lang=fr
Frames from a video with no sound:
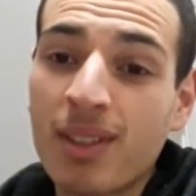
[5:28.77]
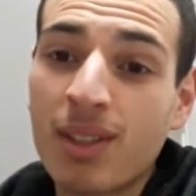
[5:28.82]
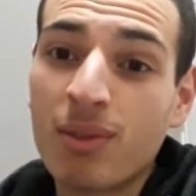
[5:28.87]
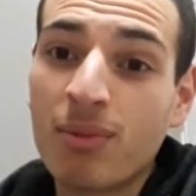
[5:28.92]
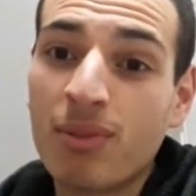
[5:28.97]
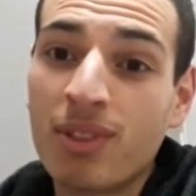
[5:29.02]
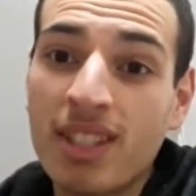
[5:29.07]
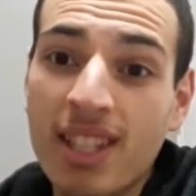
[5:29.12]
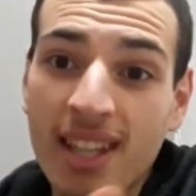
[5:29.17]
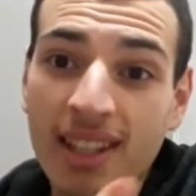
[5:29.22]
je
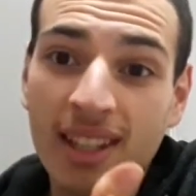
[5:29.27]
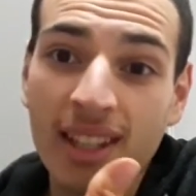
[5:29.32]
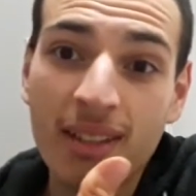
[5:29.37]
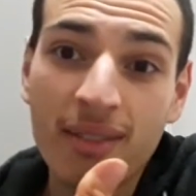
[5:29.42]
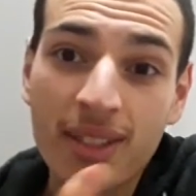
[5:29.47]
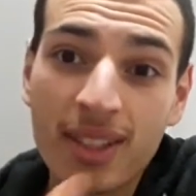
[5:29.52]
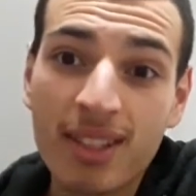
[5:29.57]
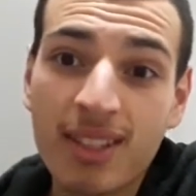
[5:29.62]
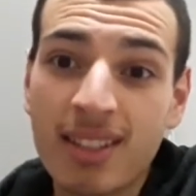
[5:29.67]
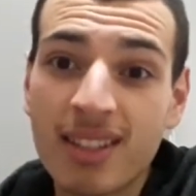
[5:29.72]
vous dis à très
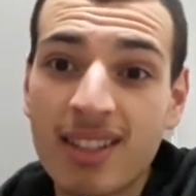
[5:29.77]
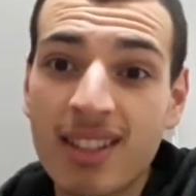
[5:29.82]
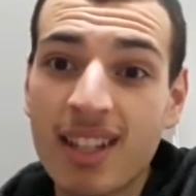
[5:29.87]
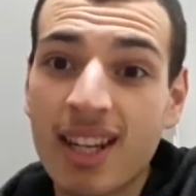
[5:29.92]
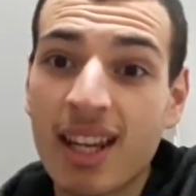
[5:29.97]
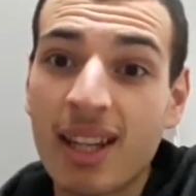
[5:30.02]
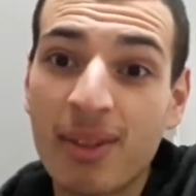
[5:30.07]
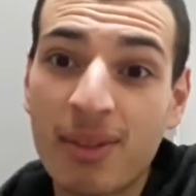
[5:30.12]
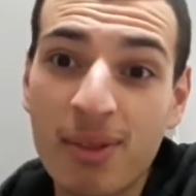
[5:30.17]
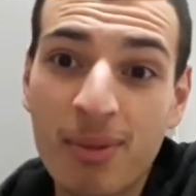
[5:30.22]
vite,
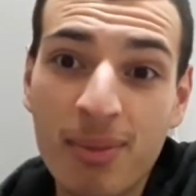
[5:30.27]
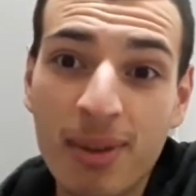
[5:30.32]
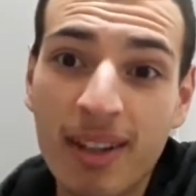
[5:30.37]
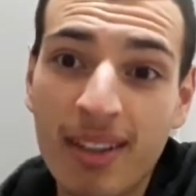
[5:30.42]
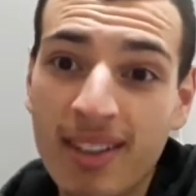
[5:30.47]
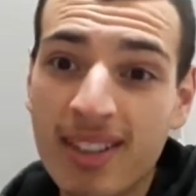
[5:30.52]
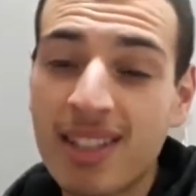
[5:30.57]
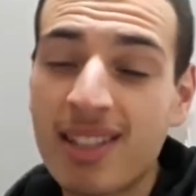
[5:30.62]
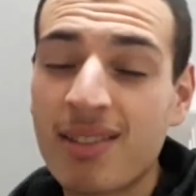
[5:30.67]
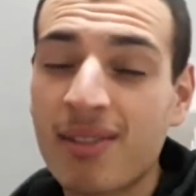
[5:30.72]
c'est-à-dire à demain
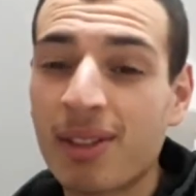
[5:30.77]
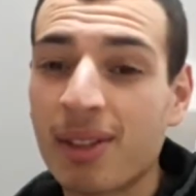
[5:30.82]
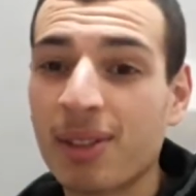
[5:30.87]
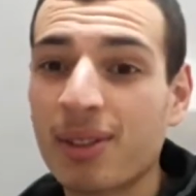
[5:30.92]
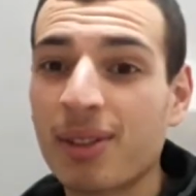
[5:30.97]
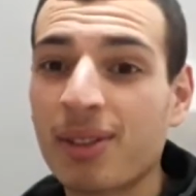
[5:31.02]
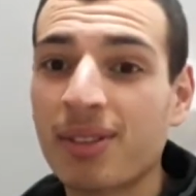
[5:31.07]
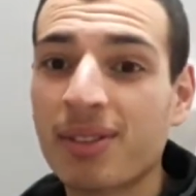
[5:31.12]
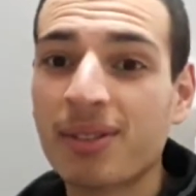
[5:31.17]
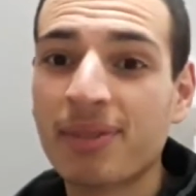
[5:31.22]
à
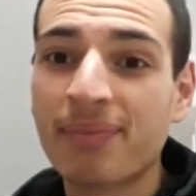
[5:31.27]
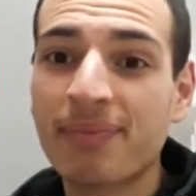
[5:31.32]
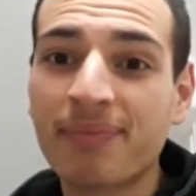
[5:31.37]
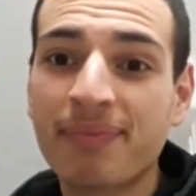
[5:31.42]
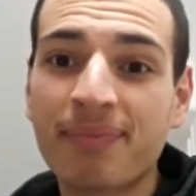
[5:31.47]
19h30.